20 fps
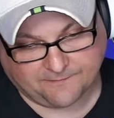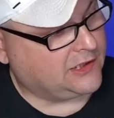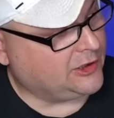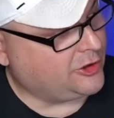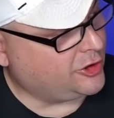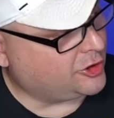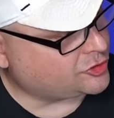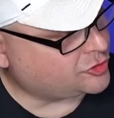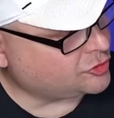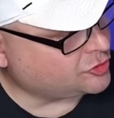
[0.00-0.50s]

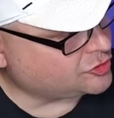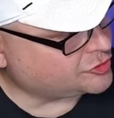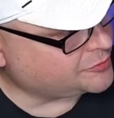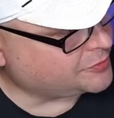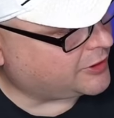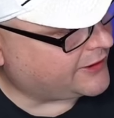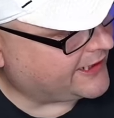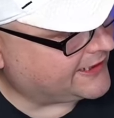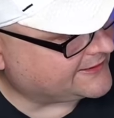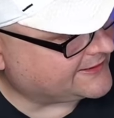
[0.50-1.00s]
Gidiyorsunuz
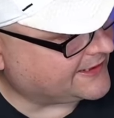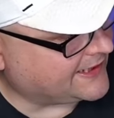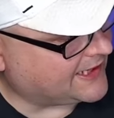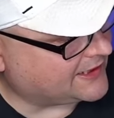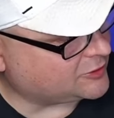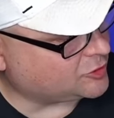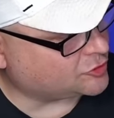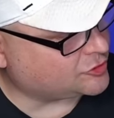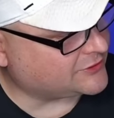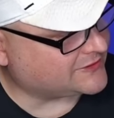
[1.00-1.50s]
bu
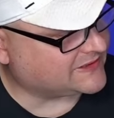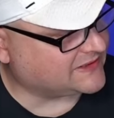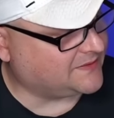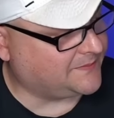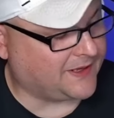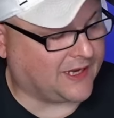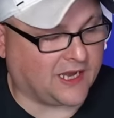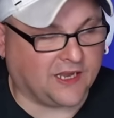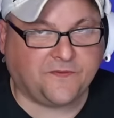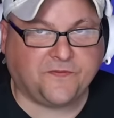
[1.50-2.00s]
HTA dosyasını
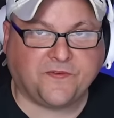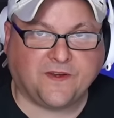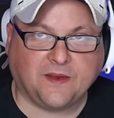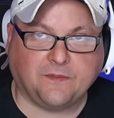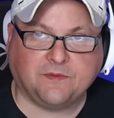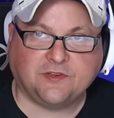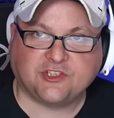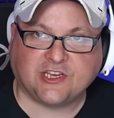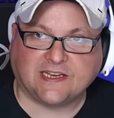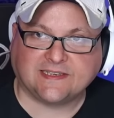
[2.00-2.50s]
bir
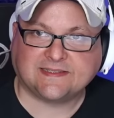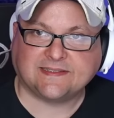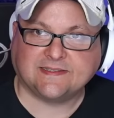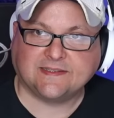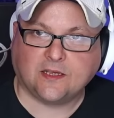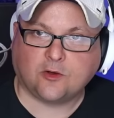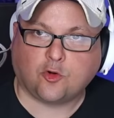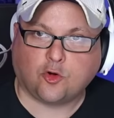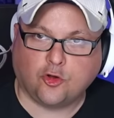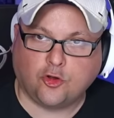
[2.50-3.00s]
iframe
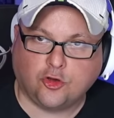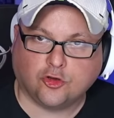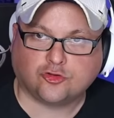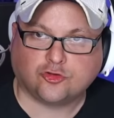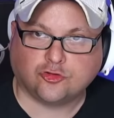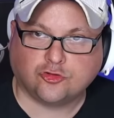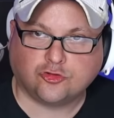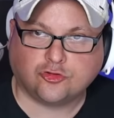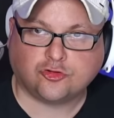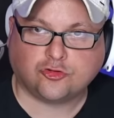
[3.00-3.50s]
içerisinde
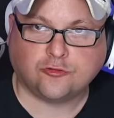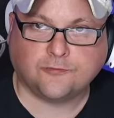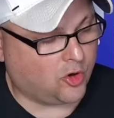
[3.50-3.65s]
koyuyorsunuz.